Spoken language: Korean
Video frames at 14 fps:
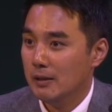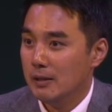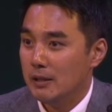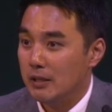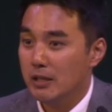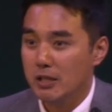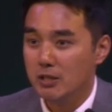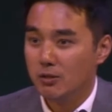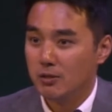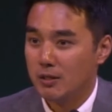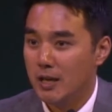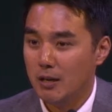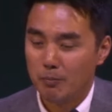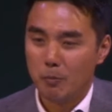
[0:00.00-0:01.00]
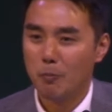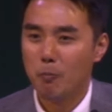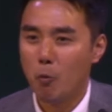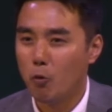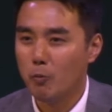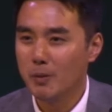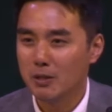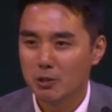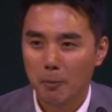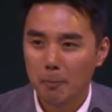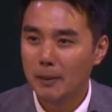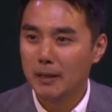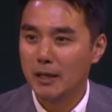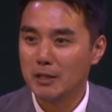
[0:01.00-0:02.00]
그 이전 예, 뭐 복음이
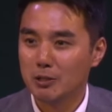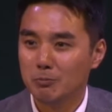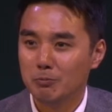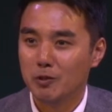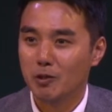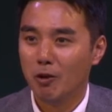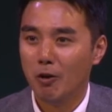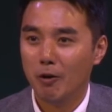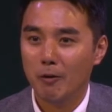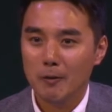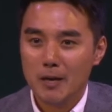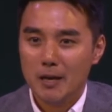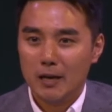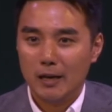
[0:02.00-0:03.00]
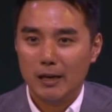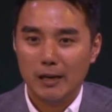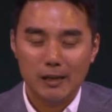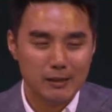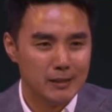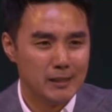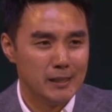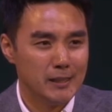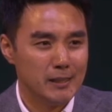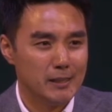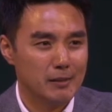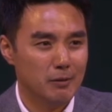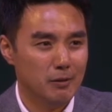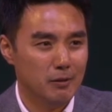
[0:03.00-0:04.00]
전파되기 전부터 아 진짜
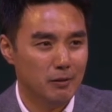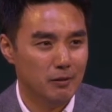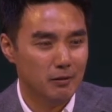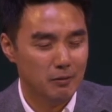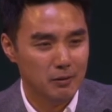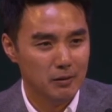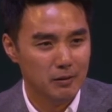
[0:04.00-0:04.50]
이제 어,